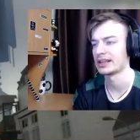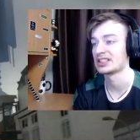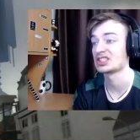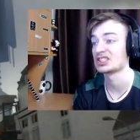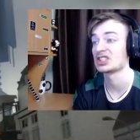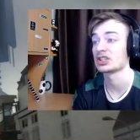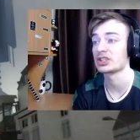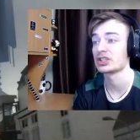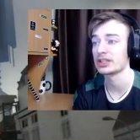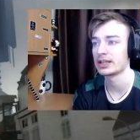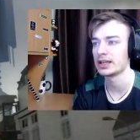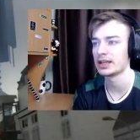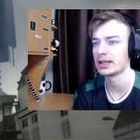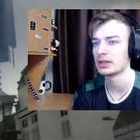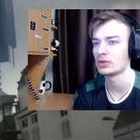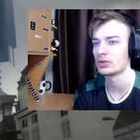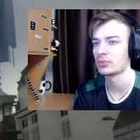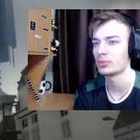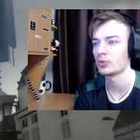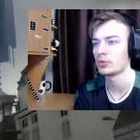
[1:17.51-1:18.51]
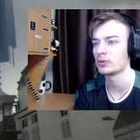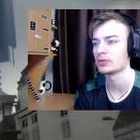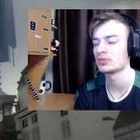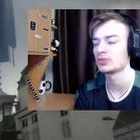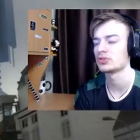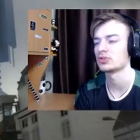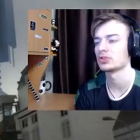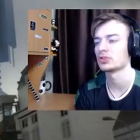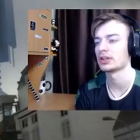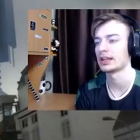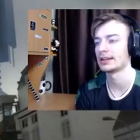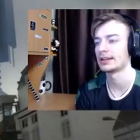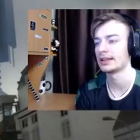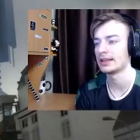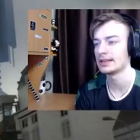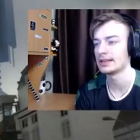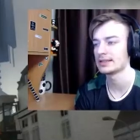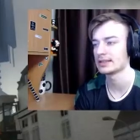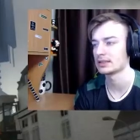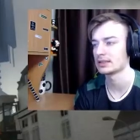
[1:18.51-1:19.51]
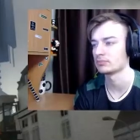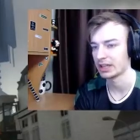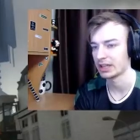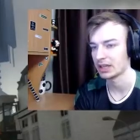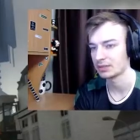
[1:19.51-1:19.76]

к сожалению, полностью на английском.